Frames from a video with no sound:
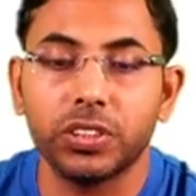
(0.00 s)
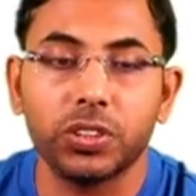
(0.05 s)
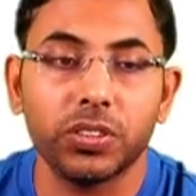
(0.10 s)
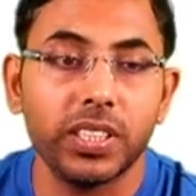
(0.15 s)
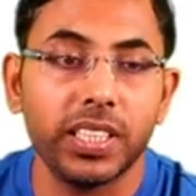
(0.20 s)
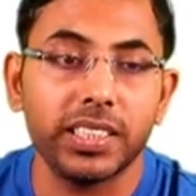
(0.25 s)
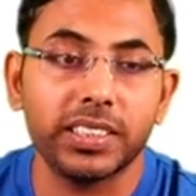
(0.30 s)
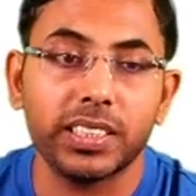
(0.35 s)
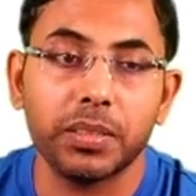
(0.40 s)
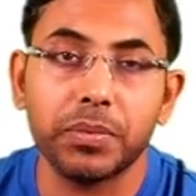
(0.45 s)

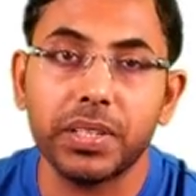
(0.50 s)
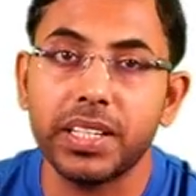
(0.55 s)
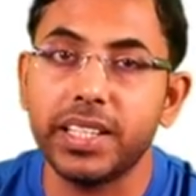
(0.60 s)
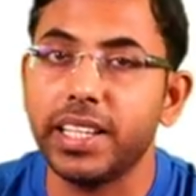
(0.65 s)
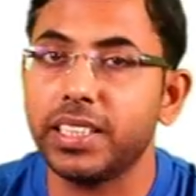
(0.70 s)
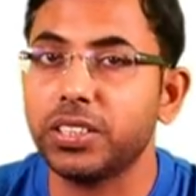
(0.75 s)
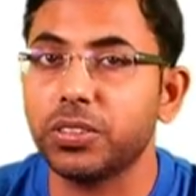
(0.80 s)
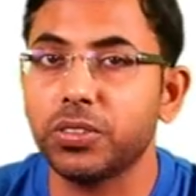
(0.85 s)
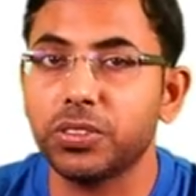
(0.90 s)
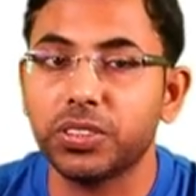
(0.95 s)
চলে আসি আমরা
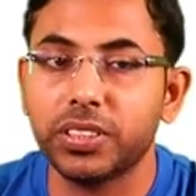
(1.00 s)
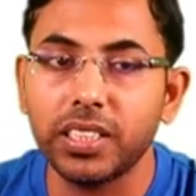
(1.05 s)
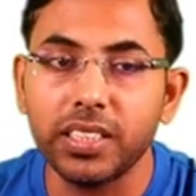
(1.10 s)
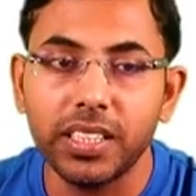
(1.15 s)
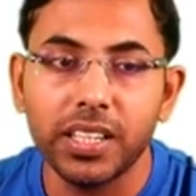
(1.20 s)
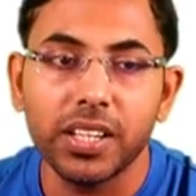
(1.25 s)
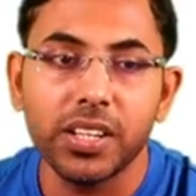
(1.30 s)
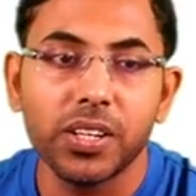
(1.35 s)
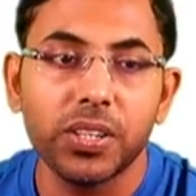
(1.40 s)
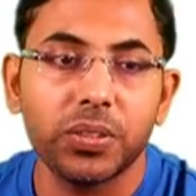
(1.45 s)
নেক্সট কোশ্চেন
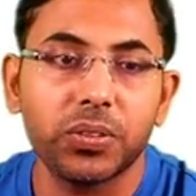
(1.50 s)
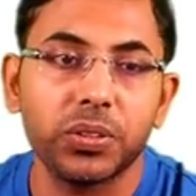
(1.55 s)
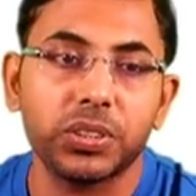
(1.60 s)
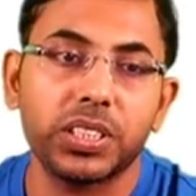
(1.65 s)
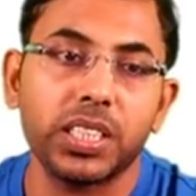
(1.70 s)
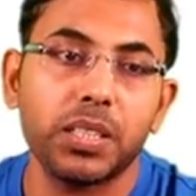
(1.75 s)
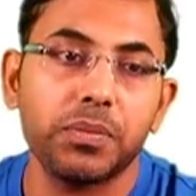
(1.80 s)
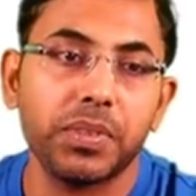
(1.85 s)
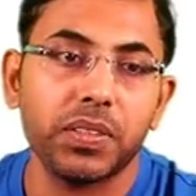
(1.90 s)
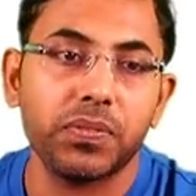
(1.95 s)

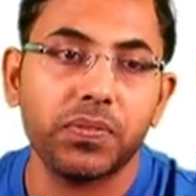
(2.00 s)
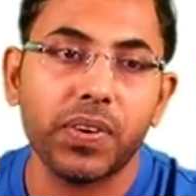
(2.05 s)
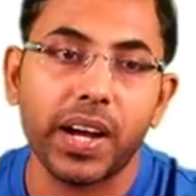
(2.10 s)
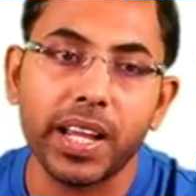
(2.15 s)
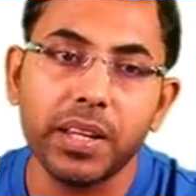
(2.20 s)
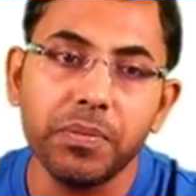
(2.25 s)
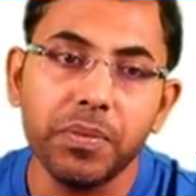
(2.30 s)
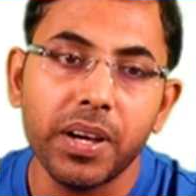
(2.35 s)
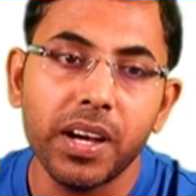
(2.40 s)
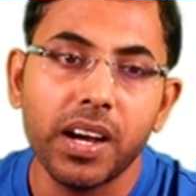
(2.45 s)
কোশ্চেন নাম্বার
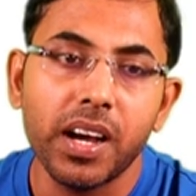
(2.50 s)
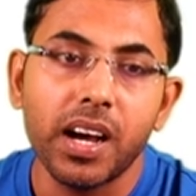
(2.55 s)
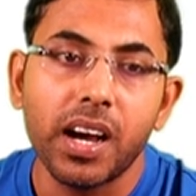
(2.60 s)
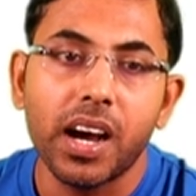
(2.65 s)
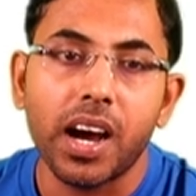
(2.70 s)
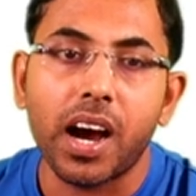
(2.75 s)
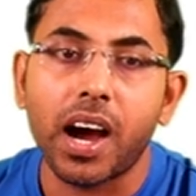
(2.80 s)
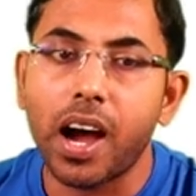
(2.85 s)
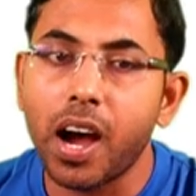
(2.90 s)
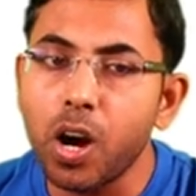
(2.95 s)
ফাইভ
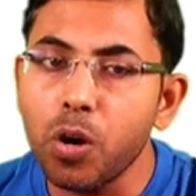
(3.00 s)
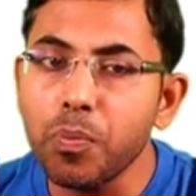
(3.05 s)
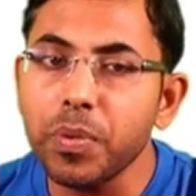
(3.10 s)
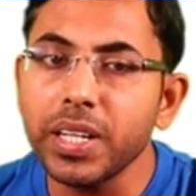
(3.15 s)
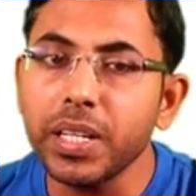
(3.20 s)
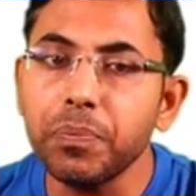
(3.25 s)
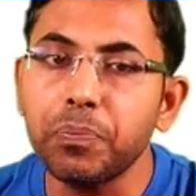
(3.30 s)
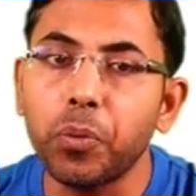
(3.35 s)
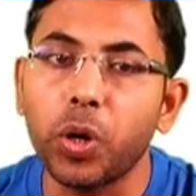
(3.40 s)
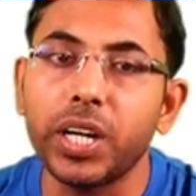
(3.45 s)
How
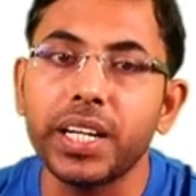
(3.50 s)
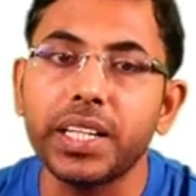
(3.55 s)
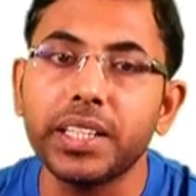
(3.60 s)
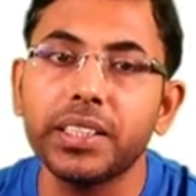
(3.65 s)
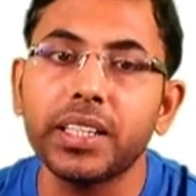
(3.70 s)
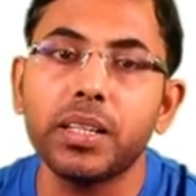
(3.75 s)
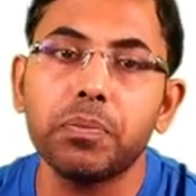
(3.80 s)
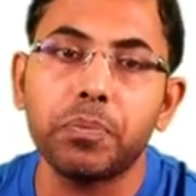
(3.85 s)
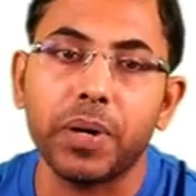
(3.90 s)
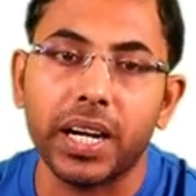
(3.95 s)
many
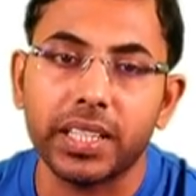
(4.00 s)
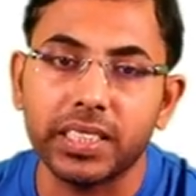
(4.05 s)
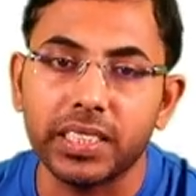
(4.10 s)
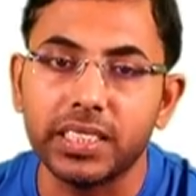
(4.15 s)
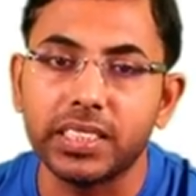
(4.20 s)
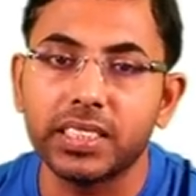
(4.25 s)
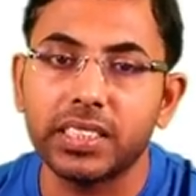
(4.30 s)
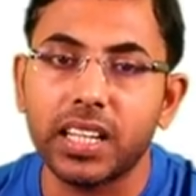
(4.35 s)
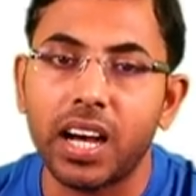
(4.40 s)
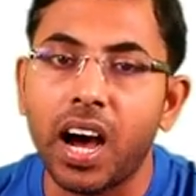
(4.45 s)
political
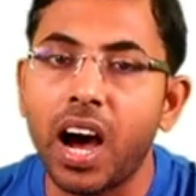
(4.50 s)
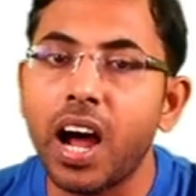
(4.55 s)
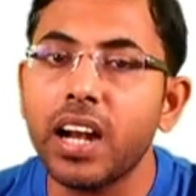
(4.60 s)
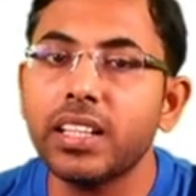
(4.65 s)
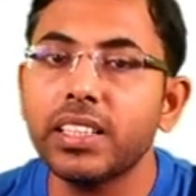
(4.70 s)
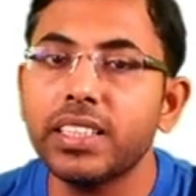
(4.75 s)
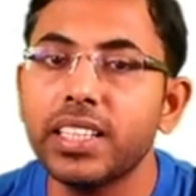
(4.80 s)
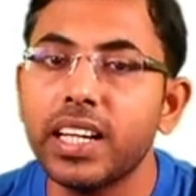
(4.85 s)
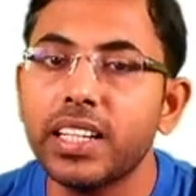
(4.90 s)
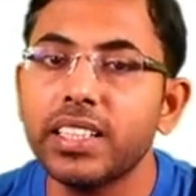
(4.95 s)
parties
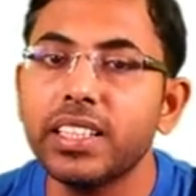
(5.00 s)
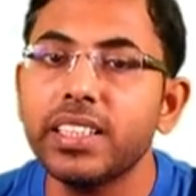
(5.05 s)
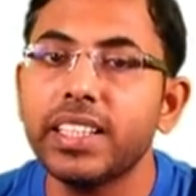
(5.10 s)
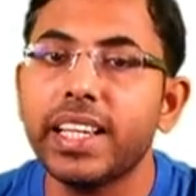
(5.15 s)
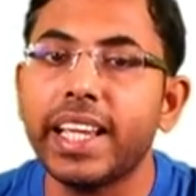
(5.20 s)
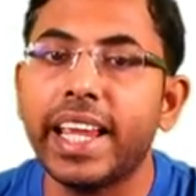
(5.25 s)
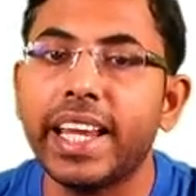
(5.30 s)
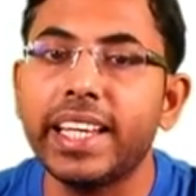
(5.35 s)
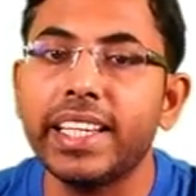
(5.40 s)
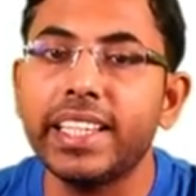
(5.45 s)
are there in
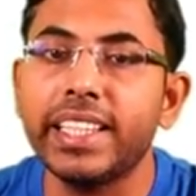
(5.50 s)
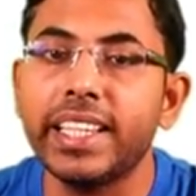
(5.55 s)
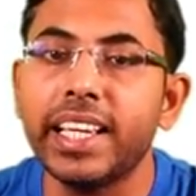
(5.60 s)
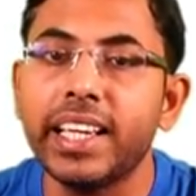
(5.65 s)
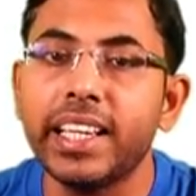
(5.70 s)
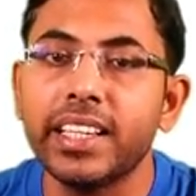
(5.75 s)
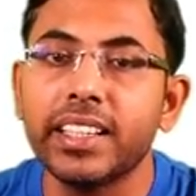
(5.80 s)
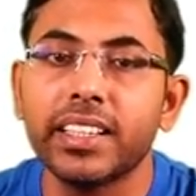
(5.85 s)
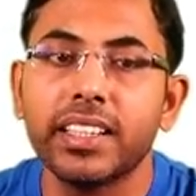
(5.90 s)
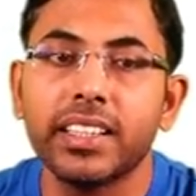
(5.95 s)
NDA